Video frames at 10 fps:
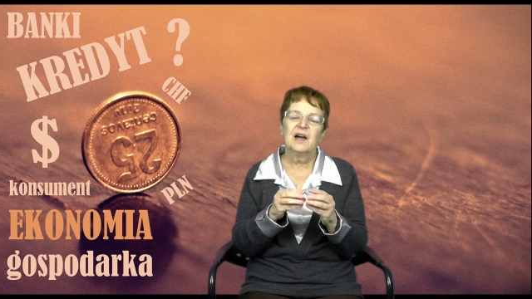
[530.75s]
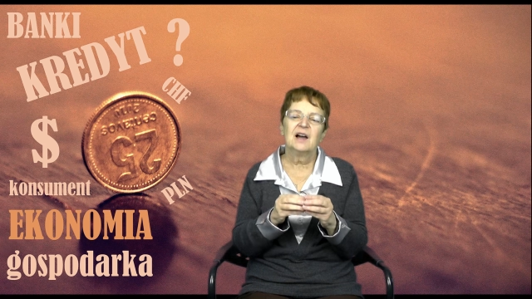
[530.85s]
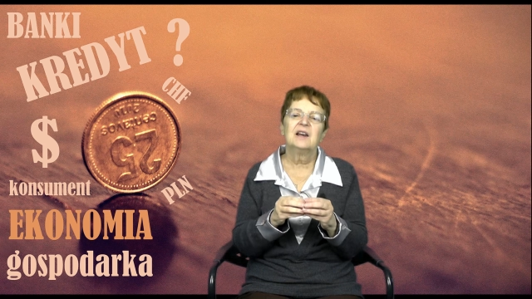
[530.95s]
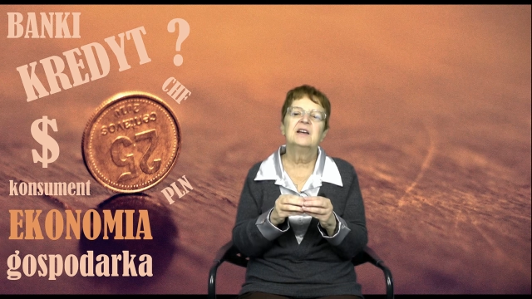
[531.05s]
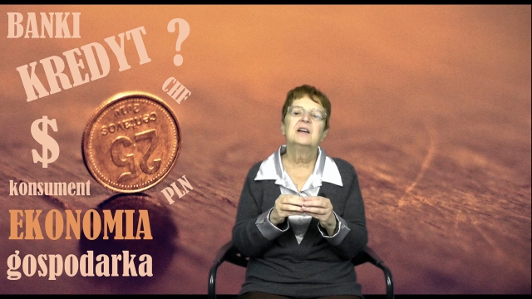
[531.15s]

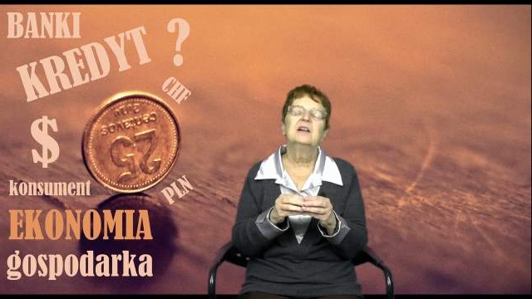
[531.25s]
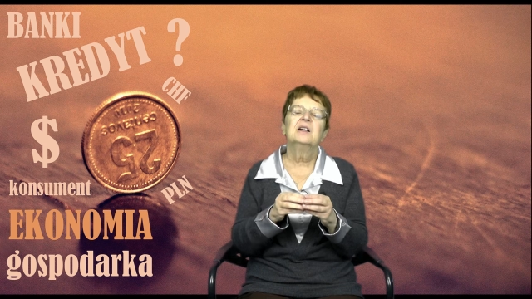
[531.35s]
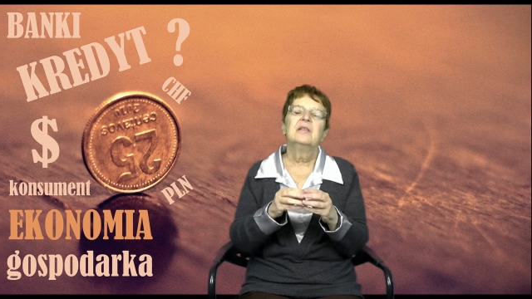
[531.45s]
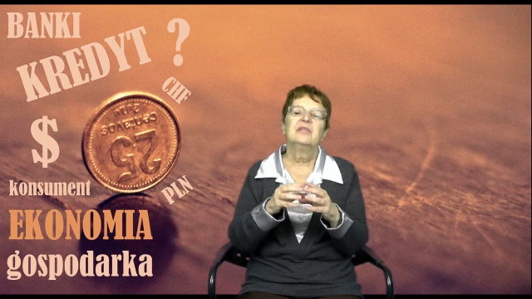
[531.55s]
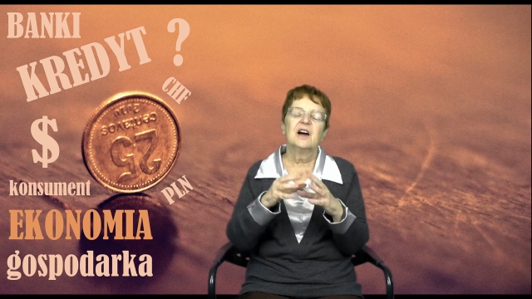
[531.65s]
Ale
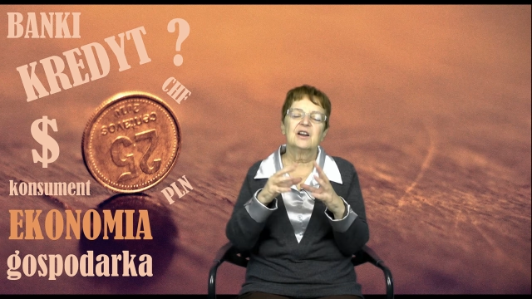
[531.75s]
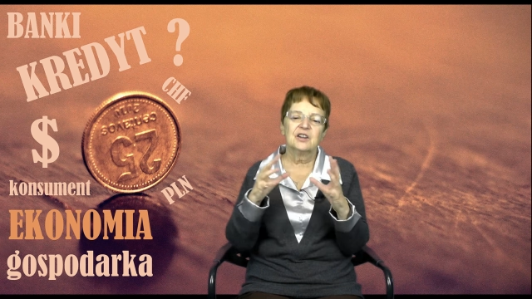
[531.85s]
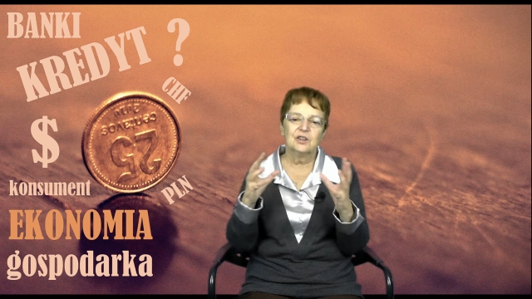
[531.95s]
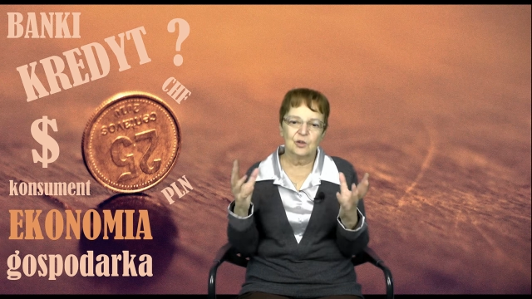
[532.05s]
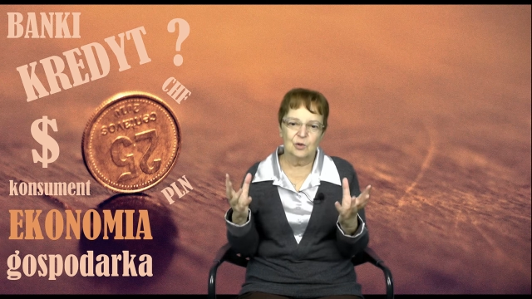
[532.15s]
na
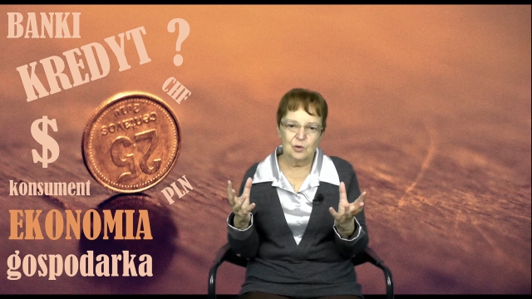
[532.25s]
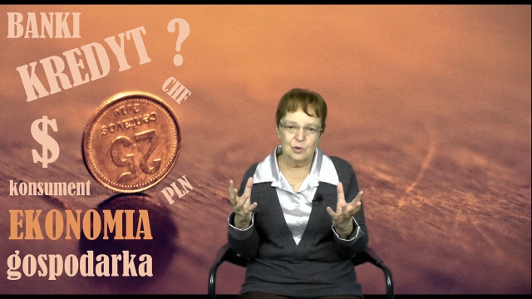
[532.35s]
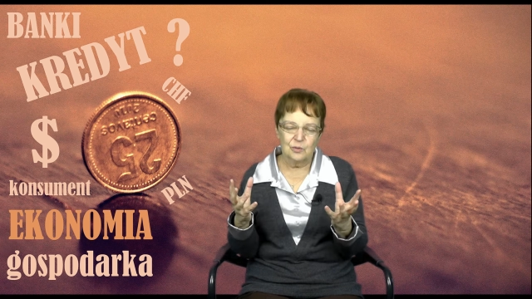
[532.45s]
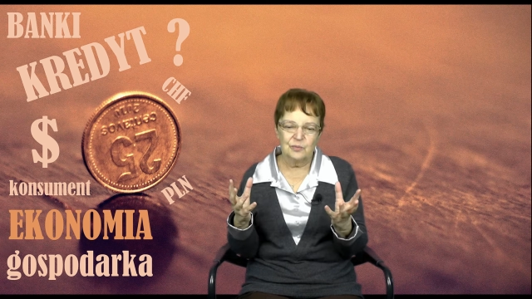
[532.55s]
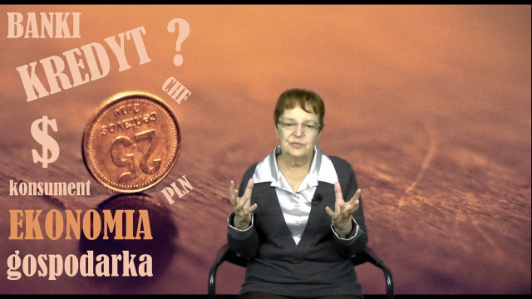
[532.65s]

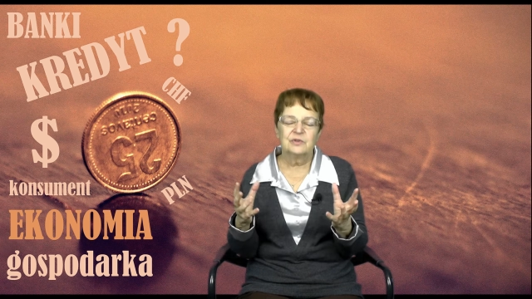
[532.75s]
rynku